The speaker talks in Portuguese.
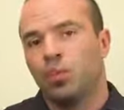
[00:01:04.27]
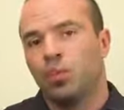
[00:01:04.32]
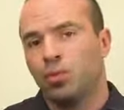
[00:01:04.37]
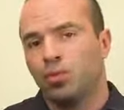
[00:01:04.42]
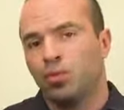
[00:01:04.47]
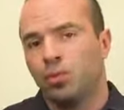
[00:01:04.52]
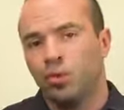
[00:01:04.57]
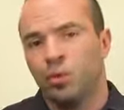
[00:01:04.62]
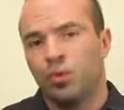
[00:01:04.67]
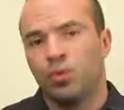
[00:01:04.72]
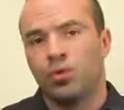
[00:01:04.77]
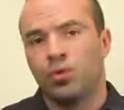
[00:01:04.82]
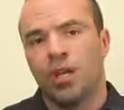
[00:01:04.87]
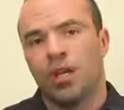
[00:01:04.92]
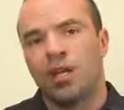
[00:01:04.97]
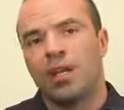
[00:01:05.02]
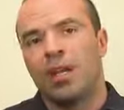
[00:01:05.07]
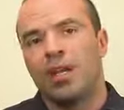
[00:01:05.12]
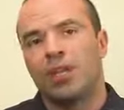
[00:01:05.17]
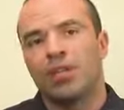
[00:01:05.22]
com todos
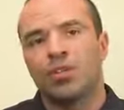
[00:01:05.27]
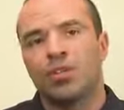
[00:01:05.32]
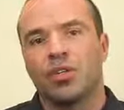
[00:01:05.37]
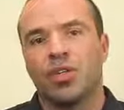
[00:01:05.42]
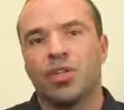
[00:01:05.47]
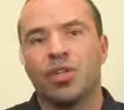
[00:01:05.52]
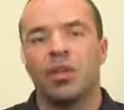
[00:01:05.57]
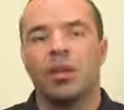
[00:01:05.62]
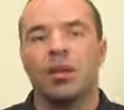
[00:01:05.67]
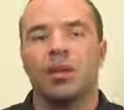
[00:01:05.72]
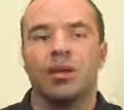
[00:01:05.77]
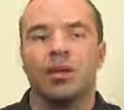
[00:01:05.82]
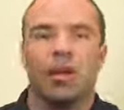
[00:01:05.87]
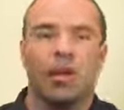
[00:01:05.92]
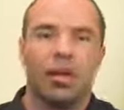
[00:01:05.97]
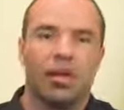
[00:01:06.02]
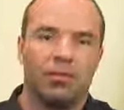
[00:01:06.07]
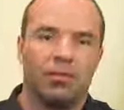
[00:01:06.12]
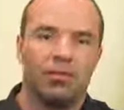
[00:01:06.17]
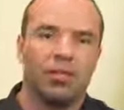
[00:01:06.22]
aqueles que
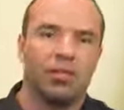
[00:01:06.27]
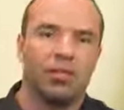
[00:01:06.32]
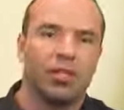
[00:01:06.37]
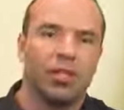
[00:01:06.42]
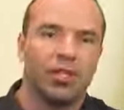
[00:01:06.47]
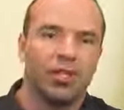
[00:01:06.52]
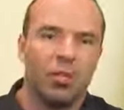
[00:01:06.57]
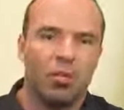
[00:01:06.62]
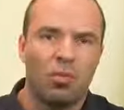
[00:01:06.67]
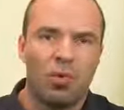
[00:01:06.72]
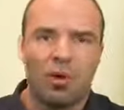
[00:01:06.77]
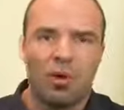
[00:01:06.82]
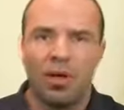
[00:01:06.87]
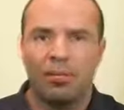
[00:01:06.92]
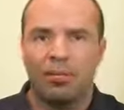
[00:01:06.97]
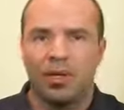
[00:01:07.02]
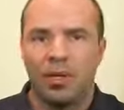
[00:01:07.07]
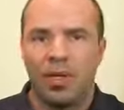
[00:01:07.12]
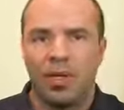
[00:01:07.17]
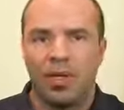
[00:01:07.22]
visitam o meu
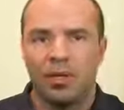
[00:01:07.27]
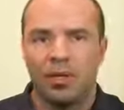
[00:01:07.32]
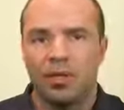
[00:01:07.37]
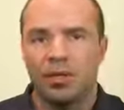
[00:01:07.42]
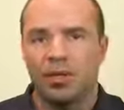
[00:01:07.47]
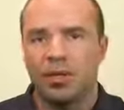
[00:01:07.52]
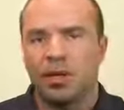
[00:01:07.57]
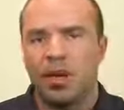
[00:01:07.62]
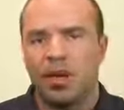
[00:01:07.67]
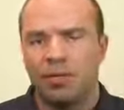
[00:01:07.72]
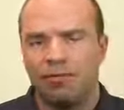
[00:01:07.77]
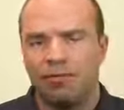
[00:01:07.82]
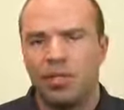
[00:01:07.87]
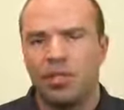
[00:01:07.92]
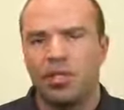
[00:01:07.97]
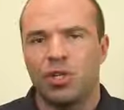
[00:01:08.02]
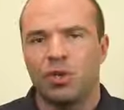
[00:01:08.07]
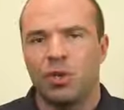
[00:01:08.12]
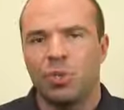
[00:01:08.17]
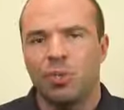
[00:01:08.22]
gabinete, a
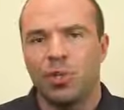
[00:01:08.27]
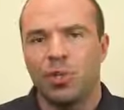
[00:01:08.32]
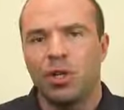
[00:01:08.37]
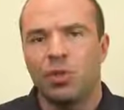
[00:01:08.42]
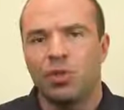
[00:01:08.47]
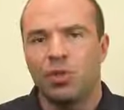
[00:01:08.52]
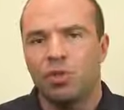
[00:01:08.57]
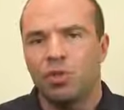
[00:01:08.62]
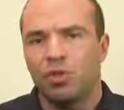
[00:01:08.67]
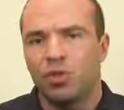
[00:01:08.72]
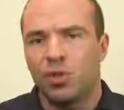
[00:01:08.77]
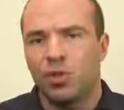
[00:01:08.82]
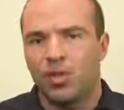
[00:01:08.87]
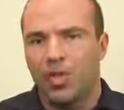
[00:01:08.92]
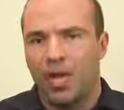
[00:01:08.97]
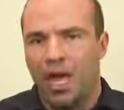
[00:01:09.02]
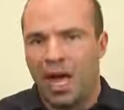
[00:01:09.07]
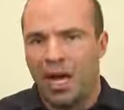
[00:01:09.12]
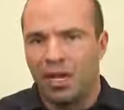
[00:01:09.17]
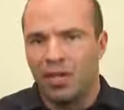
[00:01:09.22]
fim de cumprir com os
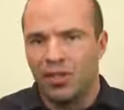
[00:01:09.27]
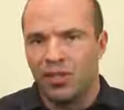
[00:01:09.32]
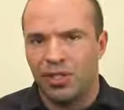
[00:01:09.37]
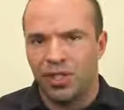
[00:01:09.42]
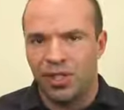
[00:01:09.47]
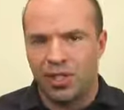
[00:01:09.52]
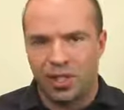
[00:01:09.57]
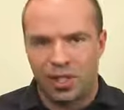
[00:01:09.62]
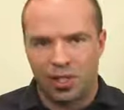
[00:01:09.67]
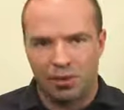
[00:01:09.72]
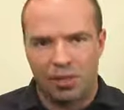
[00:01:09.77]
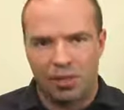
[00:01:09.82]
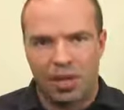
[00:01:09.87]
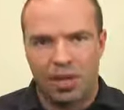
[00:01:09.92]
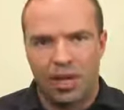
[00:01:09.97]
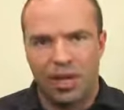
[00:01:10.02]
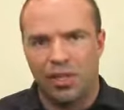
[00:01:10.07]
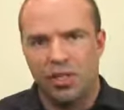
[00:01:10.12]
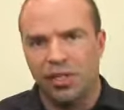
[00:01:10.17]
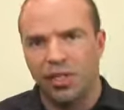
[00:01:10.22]
ideais de
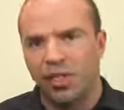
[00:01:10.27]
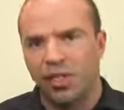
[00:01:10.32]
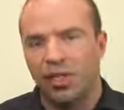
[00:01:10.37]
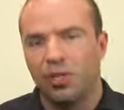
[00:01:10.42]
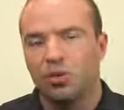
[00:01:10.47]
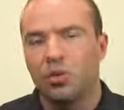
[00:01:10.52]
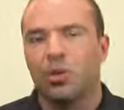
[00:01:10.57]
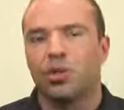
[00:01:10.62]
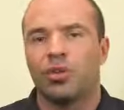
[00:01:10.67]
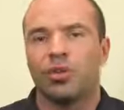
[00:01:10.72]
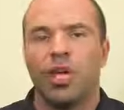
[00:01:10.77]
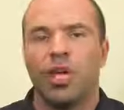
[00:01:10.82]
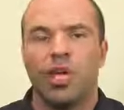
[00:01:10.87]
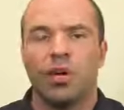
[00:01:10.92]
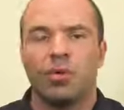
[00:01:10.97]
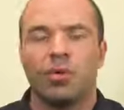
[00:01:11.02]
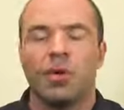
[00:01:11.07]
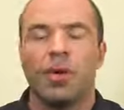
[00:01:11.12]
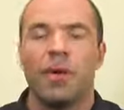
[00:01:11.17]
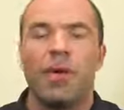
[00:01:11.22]
transparência que
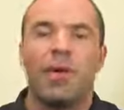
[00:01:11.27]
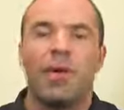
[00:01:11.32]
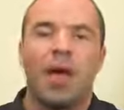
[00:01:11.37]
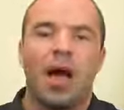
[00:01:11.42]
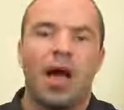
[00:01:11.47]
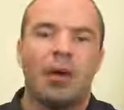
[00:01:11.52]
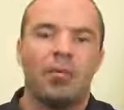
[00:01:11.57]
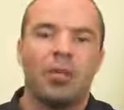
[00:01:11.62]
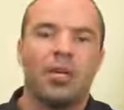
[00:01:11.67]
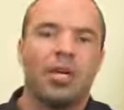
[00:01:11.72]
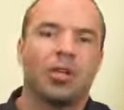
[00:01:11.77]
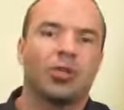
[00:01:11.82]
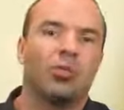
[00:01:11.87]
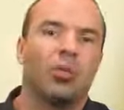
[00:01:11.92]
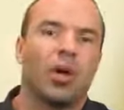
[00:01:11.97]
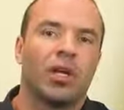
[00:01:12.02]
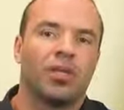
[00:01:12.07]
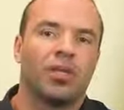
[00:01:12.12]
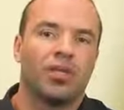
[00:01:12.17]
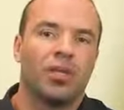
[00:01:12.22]
norteiam a minha
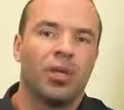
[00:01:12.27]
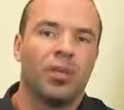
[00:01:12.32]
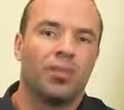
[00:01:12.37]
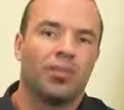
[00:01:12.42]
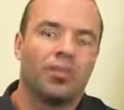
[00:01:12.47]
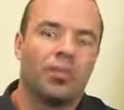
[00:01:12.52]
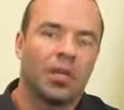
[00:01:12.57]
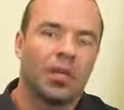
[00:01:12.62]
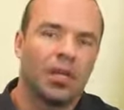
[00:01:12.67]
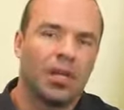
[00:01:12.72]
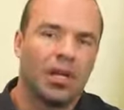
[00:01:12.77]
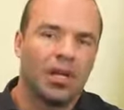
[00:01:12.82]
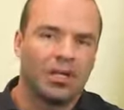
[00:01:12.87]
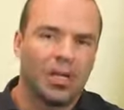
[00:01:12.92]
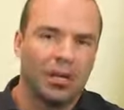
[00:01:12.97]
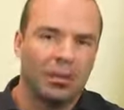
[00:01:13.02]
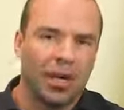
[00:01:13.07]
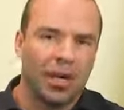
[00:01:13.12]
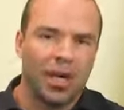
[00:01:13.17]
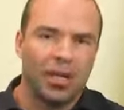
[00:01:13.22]
atuação na
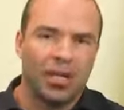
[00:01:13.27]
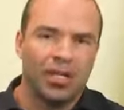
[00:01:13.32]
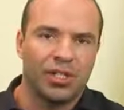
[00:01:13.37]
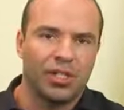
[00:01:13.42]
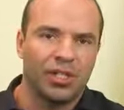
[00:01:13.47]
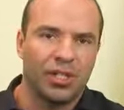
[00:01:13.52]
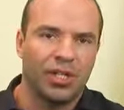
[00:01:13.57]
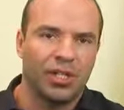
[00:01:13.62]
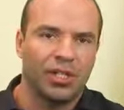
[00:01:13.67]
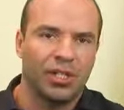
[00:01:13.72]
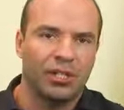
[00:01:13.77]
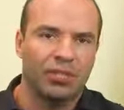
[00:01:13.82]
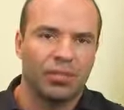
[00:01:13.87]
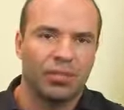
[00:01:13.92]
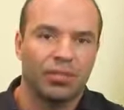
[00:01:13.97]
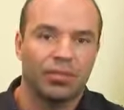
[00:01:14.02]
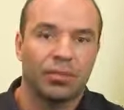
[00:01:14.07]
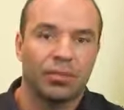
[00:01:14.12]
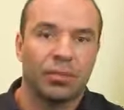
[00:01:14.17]
Assembleia Legislativa.